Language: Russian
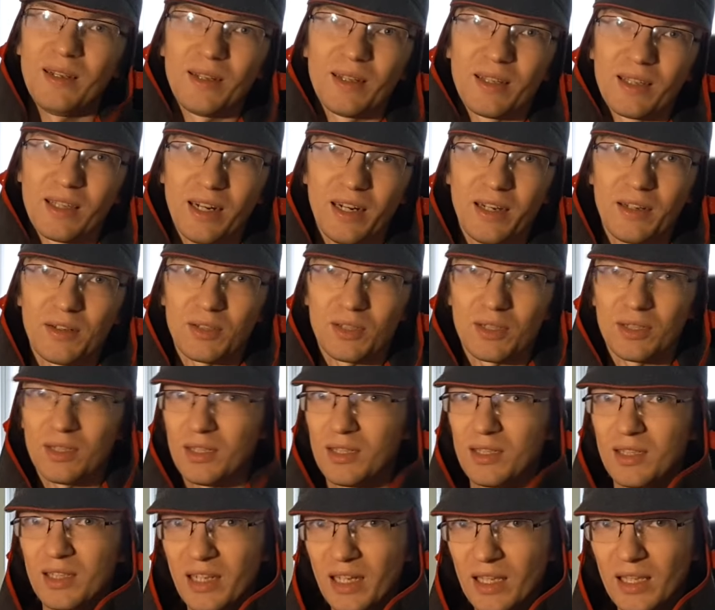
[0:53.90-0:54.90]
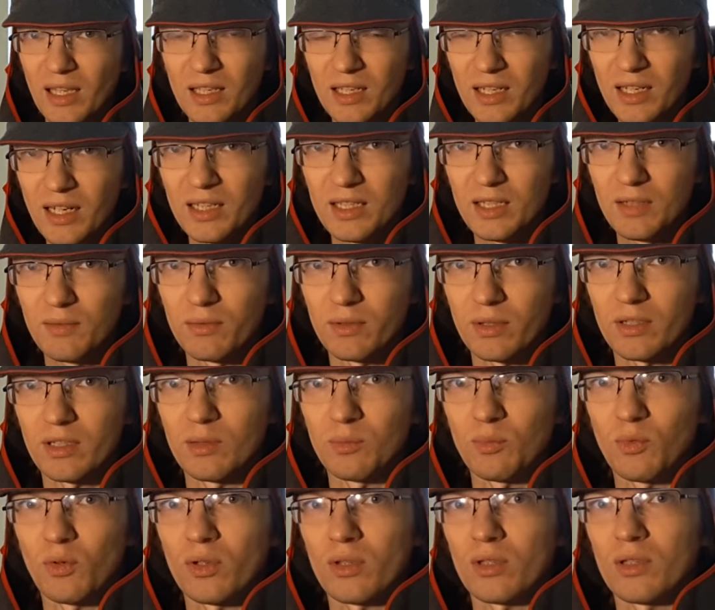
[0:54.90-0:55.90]
нравится. Естественно, я-то негативно к
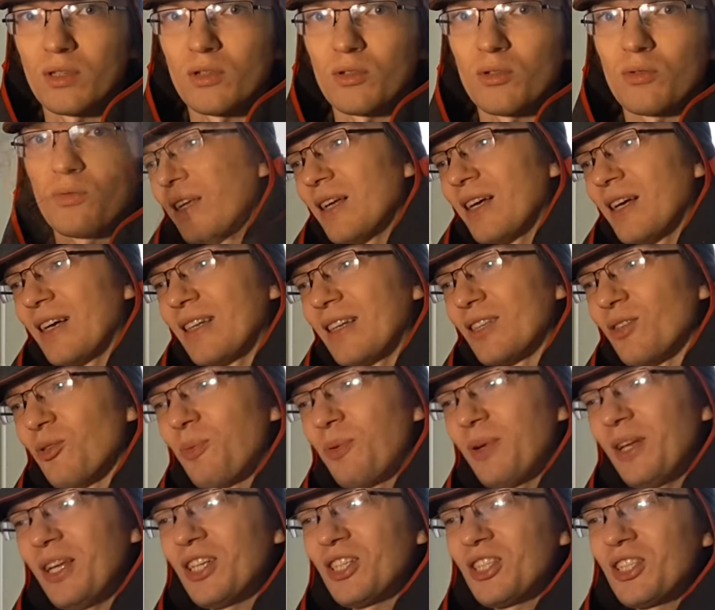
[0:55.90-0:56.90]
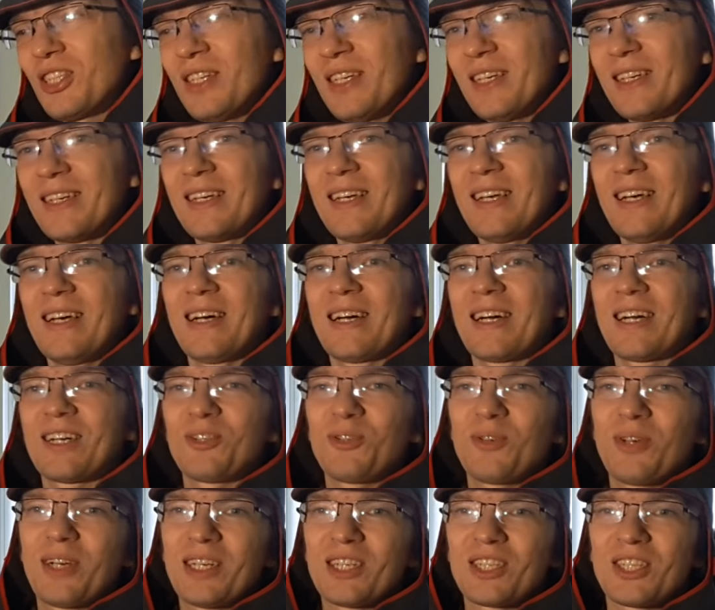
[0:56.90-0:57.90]
нему отношусь. Э, но прежде
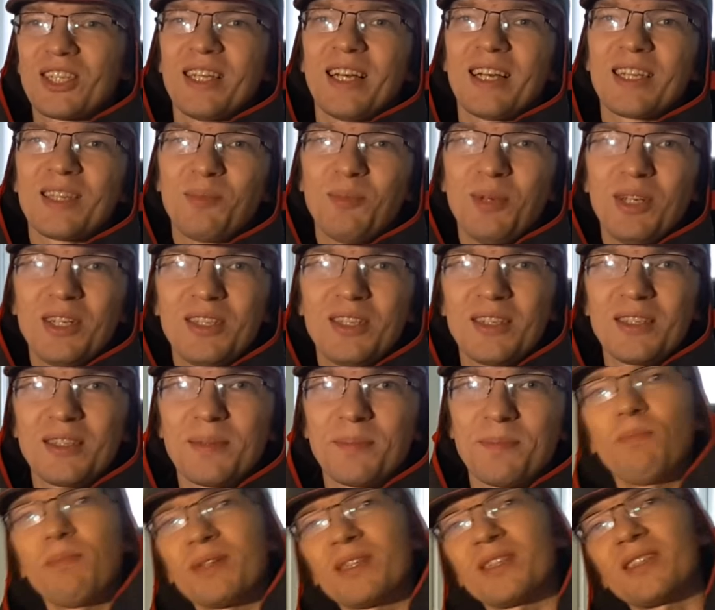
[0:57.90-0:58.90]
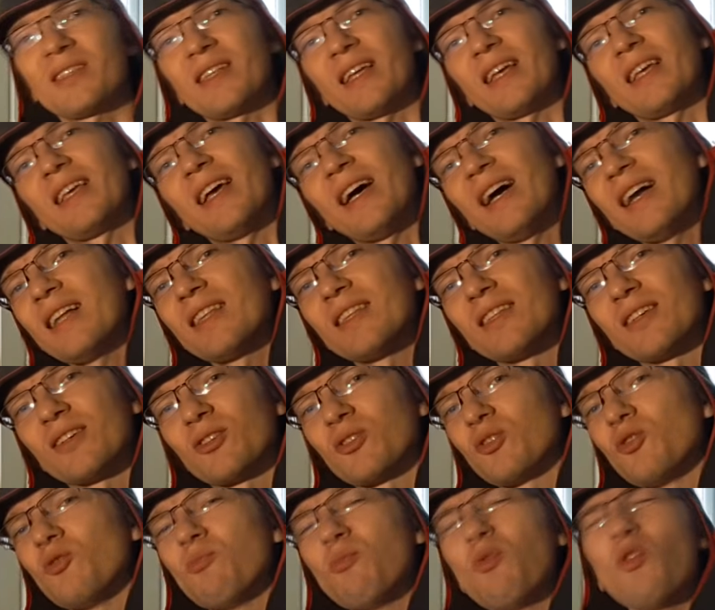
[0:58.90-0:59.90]
хочу, конечно, отметить постоянно
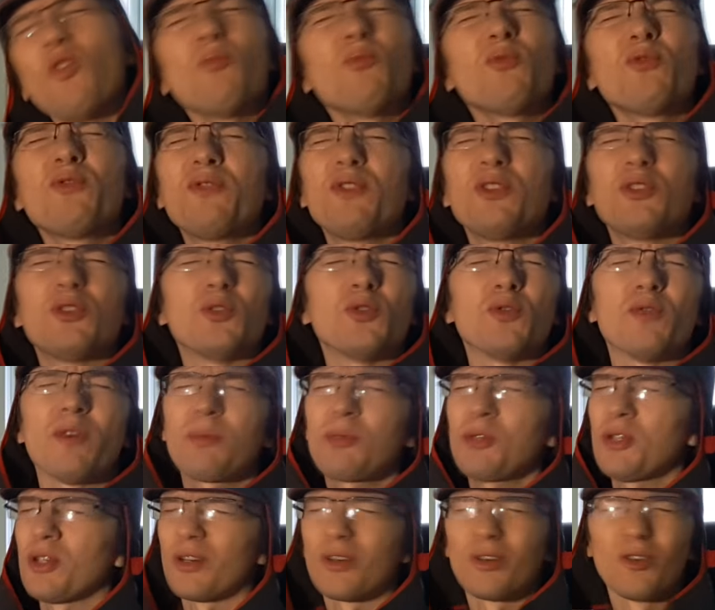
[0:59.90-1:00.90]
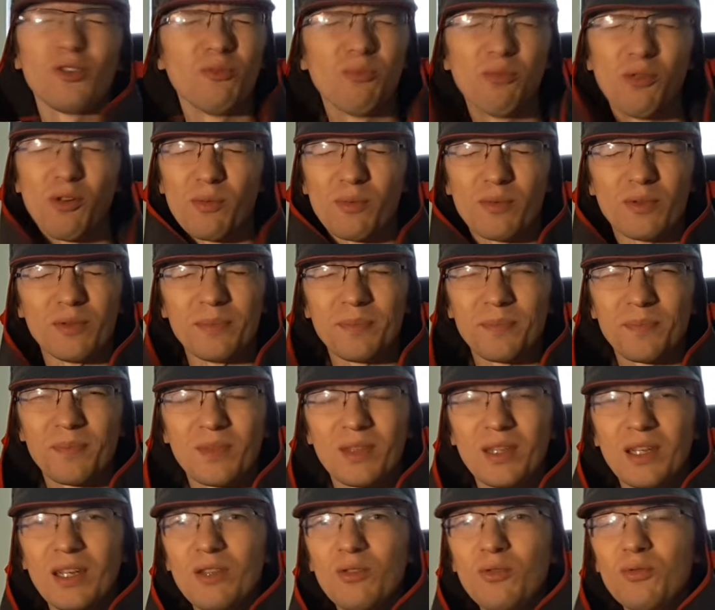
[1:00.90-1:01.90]
к любому видео, вообще к любому,
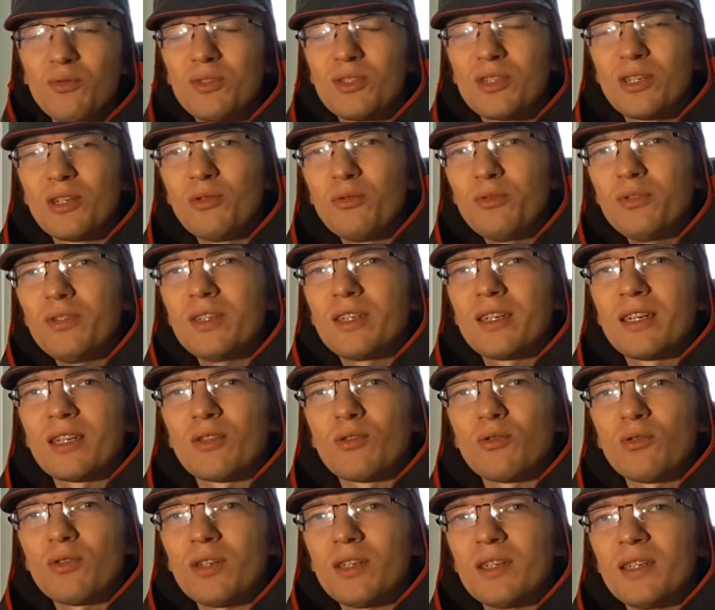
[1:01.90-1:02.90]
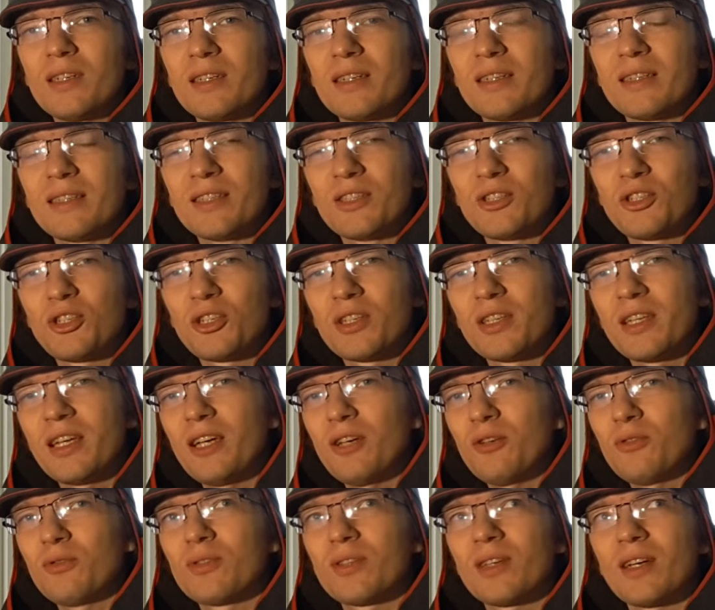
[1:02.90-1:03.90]
найдутся люди, которые
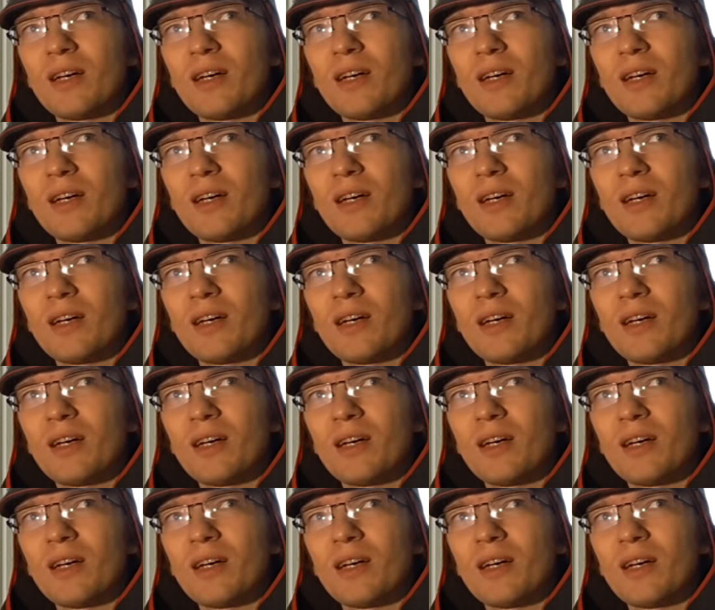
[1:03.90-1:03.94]
начинают